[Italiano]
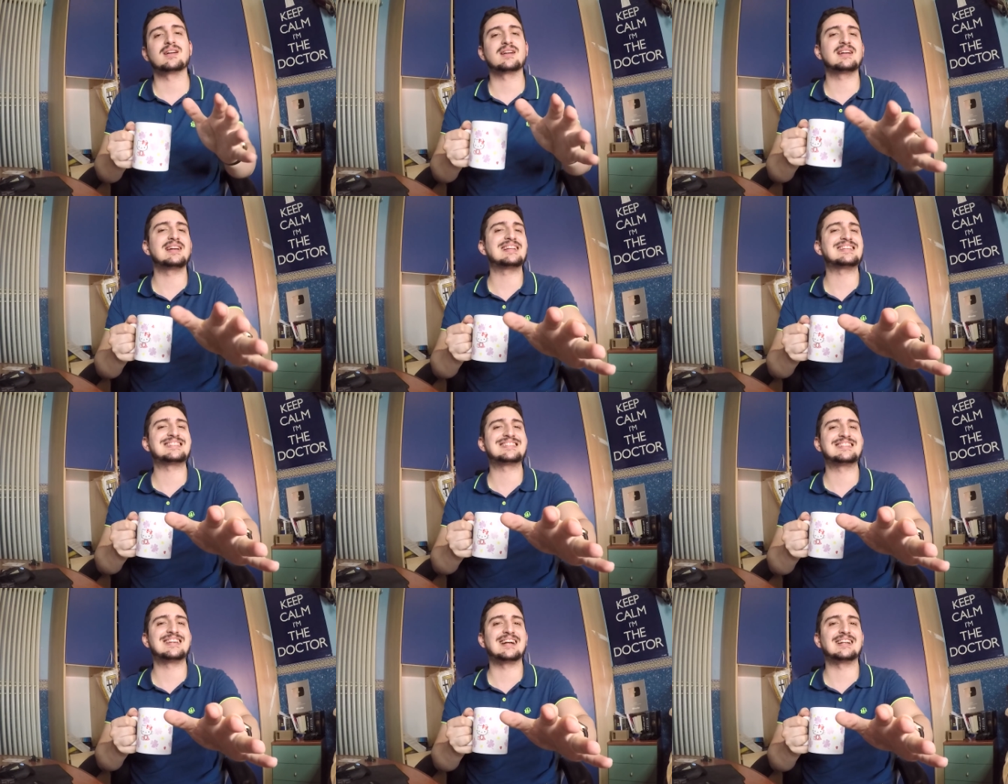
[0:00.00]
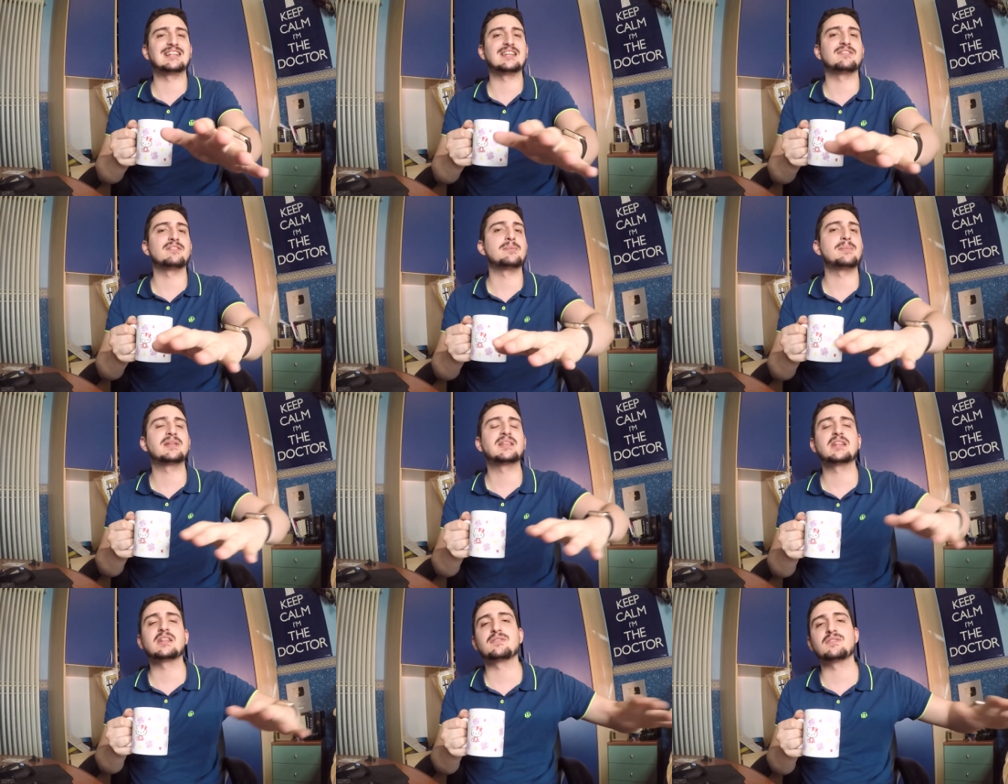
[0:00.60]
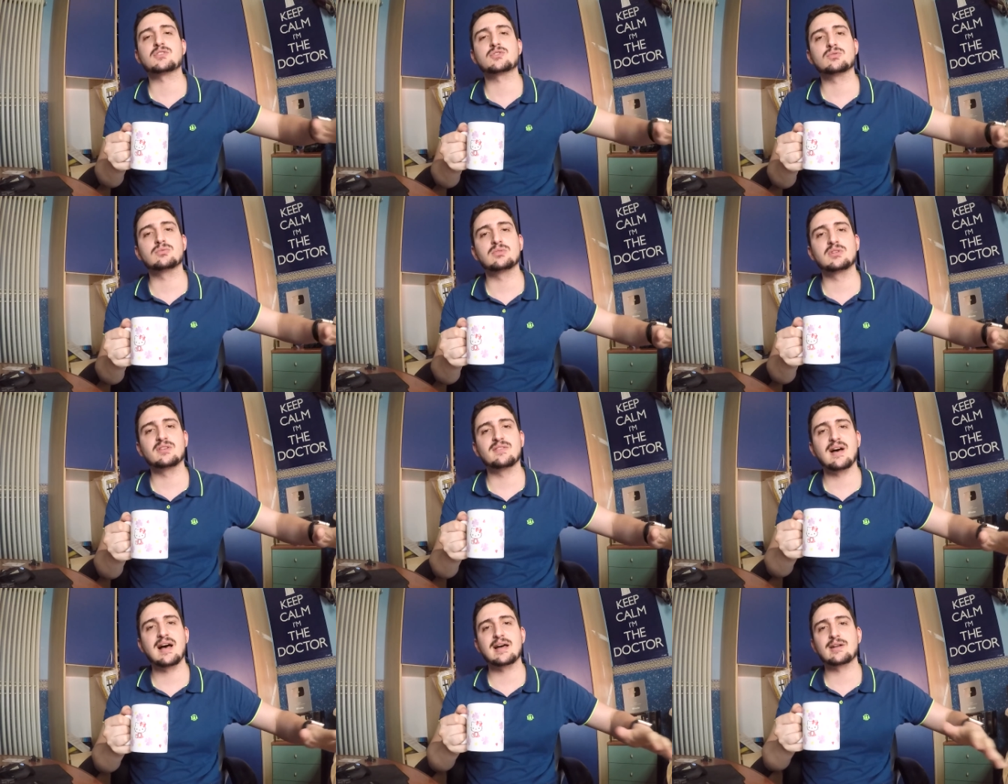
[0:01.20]
rilassatevi, mettetevi sul
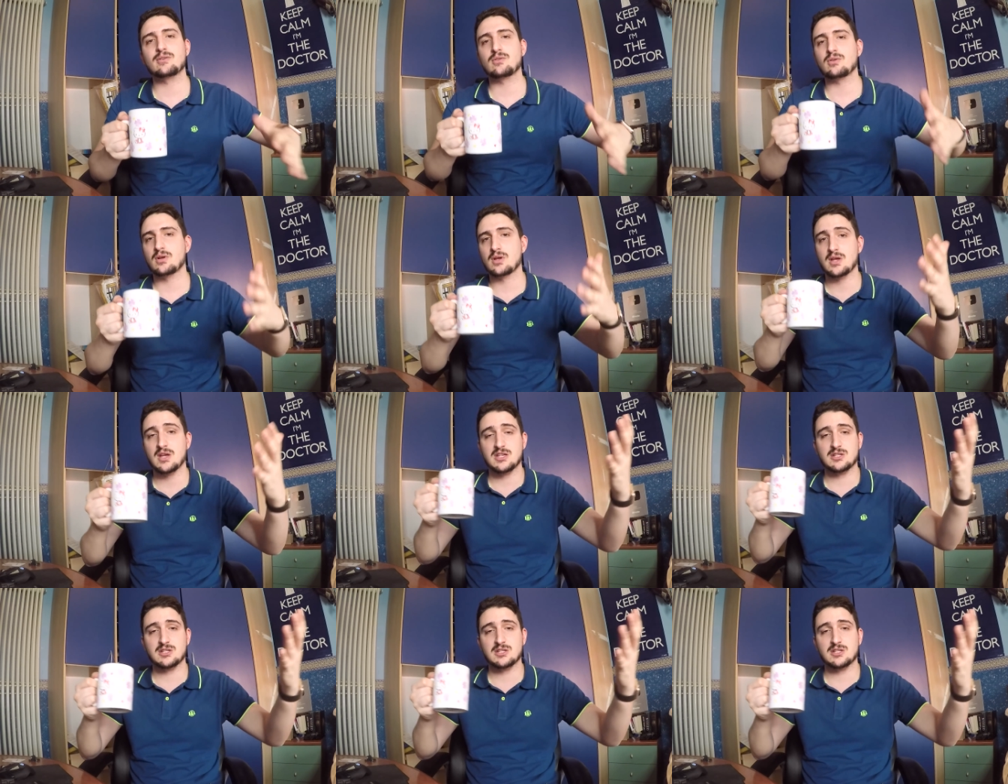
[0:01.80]
divano,